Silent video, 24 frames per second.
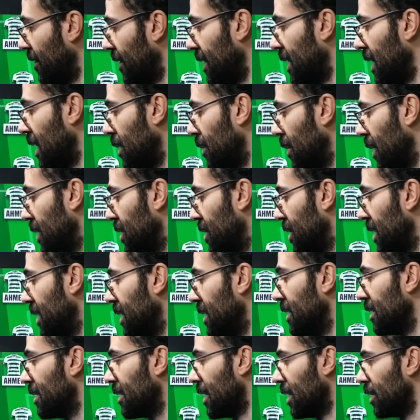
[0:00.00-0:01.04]

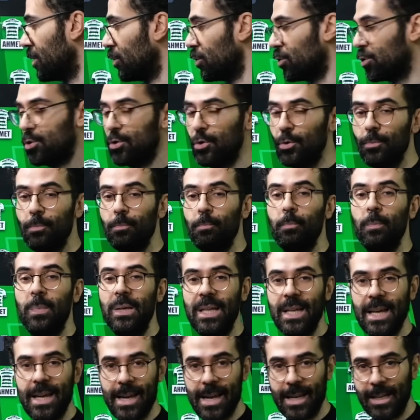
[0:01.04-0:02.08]
Fenerbahçe'nin kadrosu
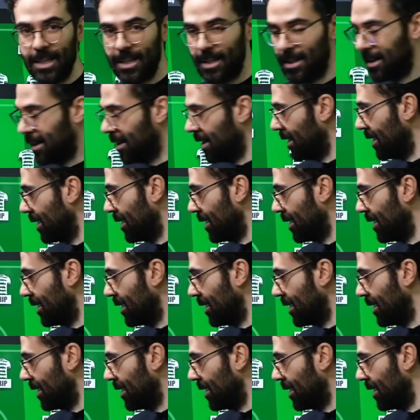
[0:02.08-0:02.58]
bilerek